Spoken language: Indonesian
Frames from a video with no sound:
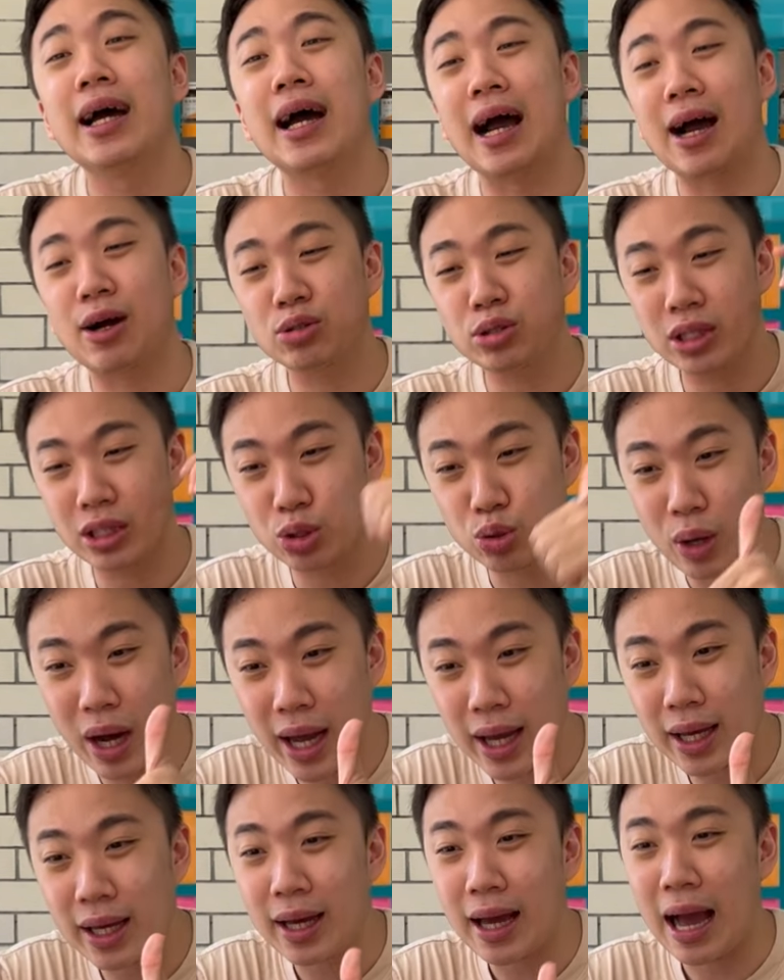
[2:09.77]
aku
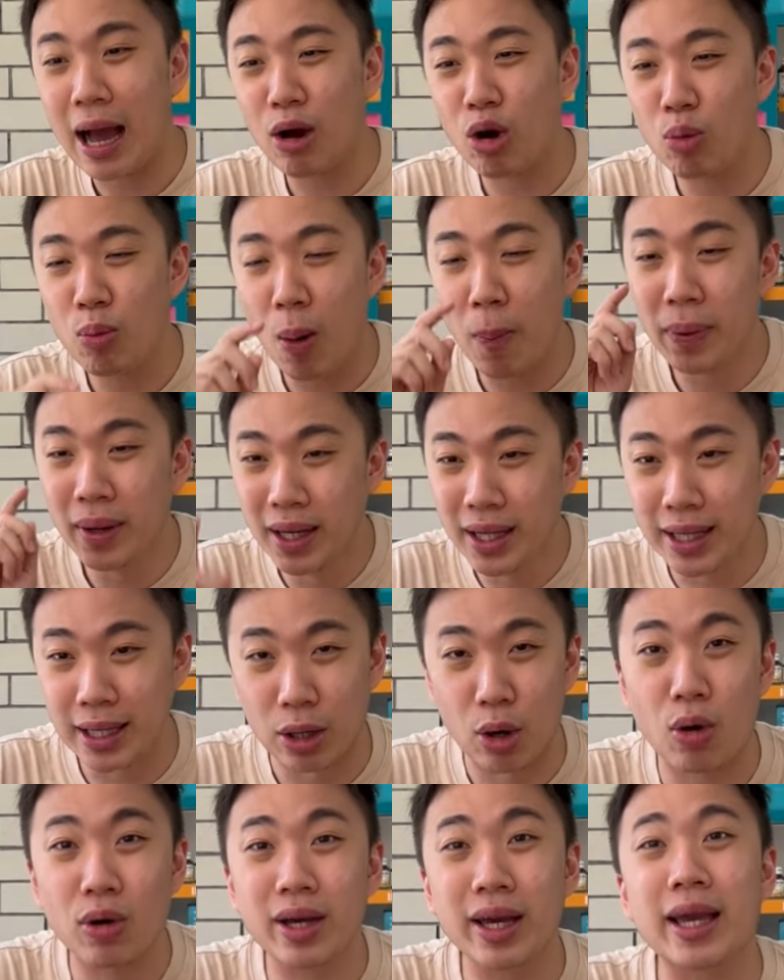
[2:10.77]
sesuai aku mau
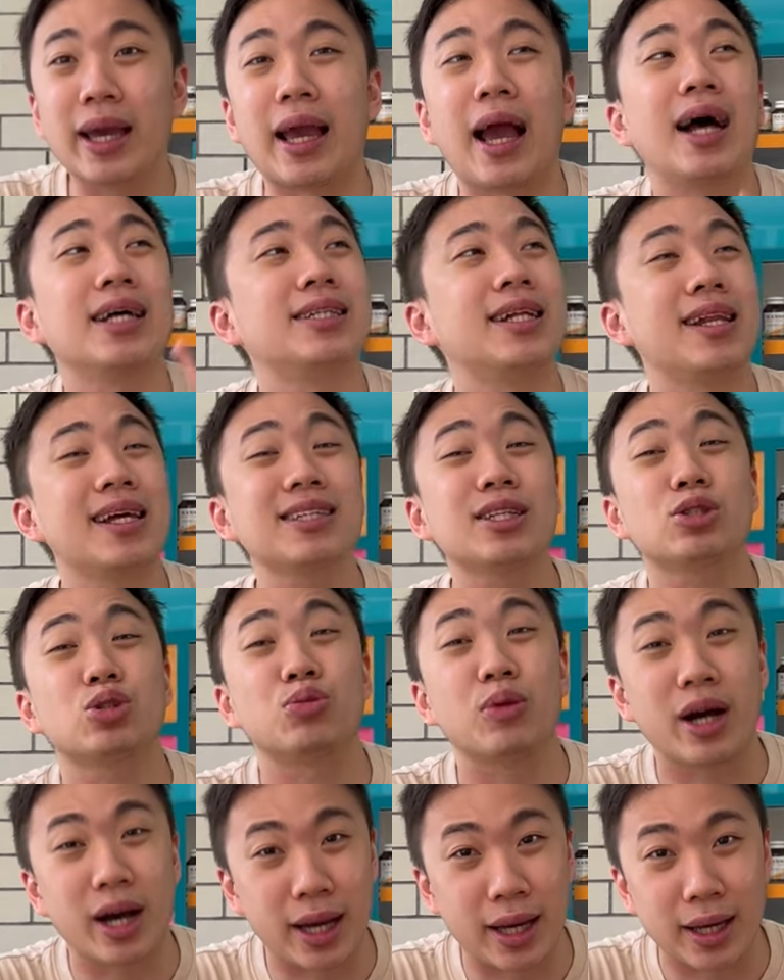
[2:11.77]
beli oke okay, hasilnya
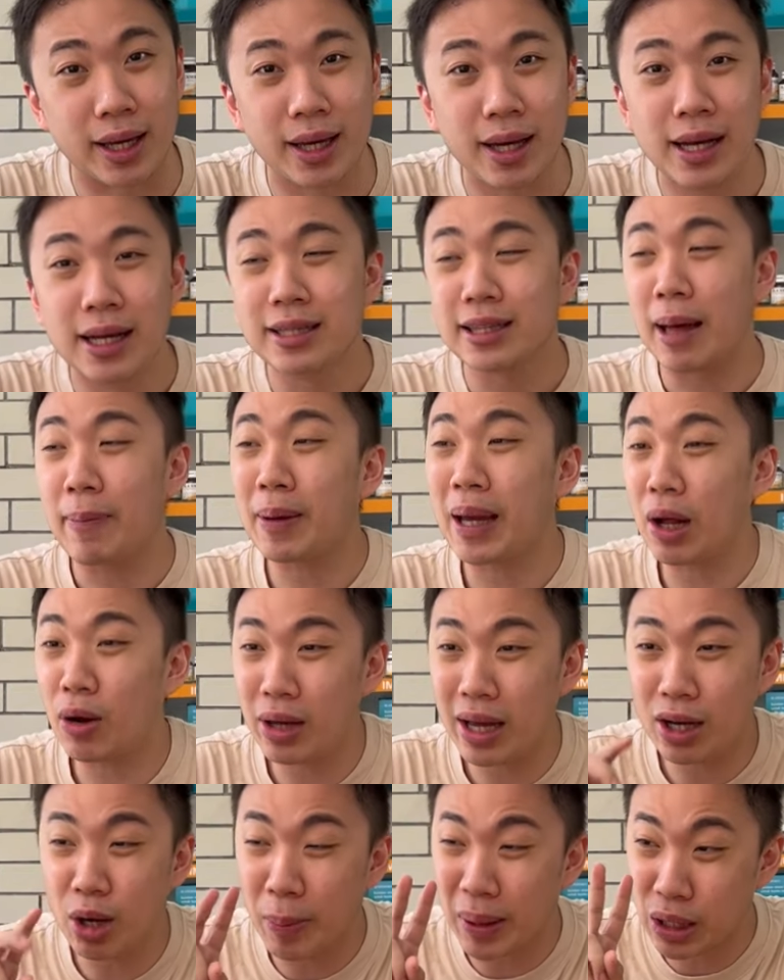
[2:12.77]
sesuai tapi kalau
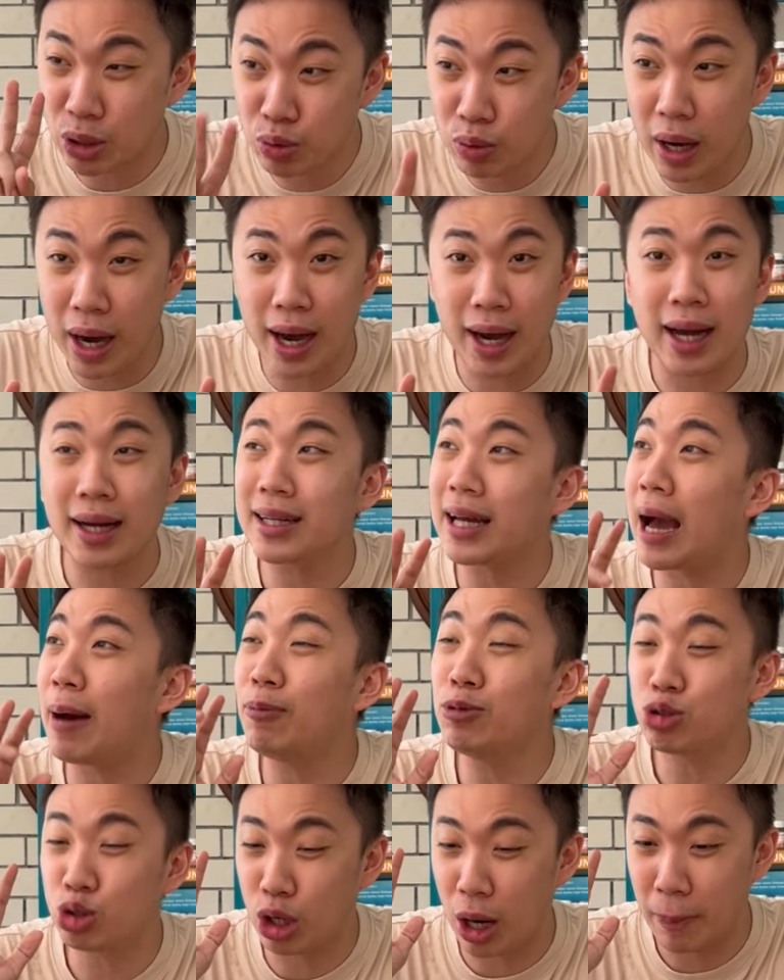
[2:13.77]
yang nomor dua kan
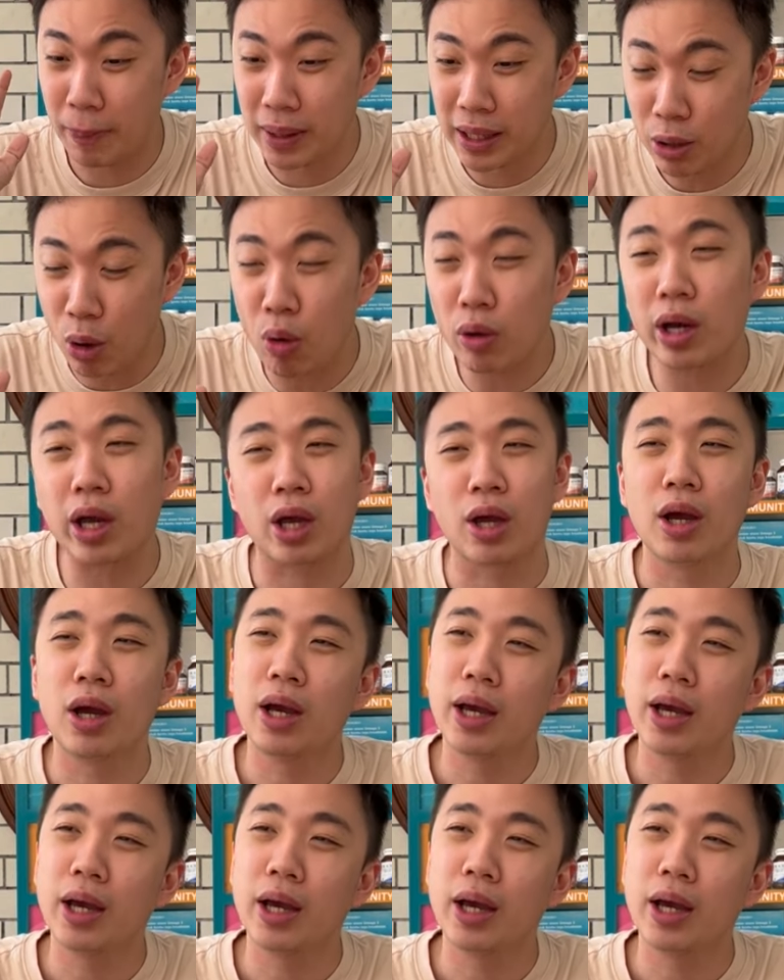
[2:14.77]
kamu sudah beli oke okay,